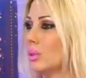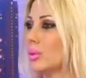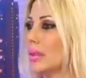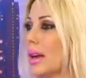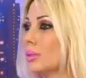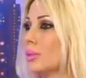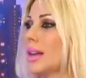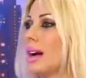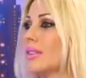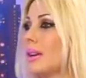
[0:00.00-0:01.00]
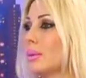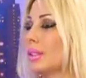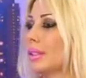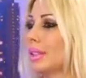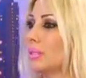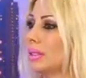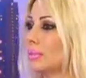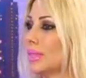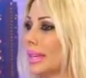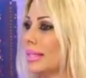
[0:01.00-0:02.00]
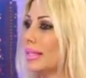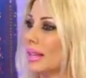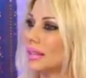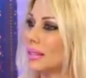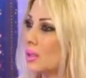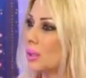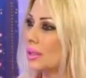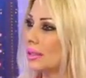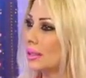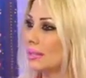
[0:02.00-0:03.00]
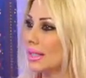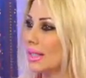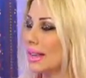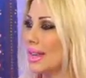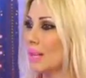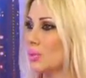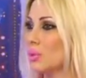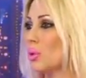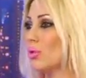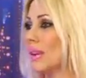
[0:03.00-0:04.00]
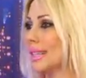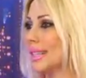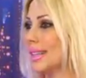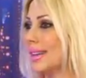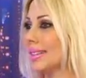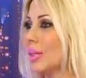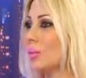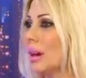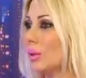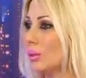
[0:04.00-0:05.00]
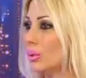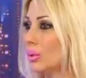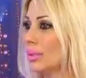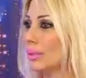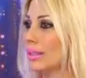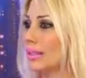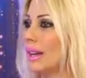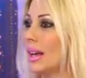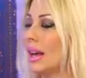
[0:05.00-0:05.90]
o yüzden nükleer fabrika yapalım diye insanlara söylediğimizde bu çok fazla insanlara makul görünebilir.